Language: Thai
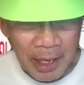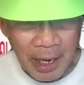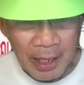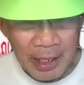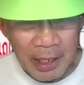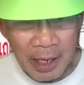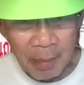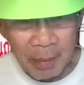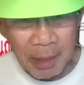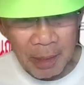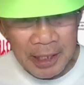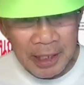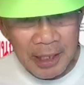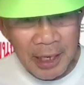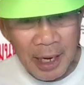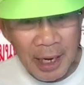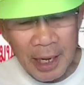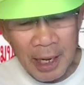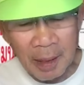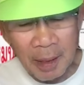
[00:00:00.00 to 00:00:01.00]
ธานกรรมธิเจ
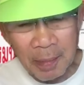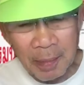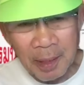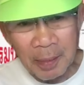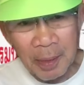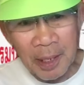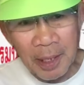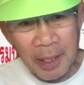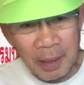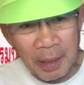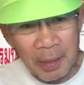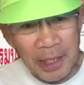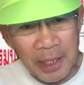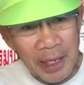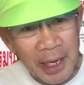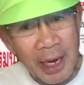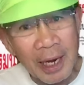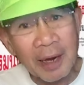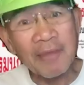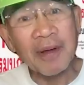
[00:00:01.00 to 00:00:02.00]
อกรรม
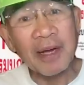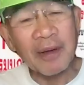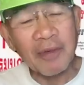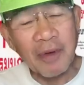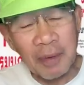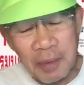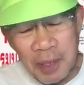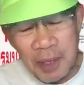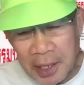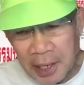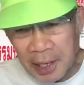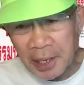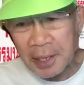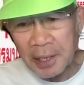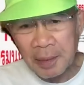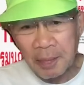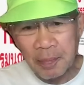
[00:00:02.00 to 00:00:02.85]
ธิการรับฟังความคิดเห็น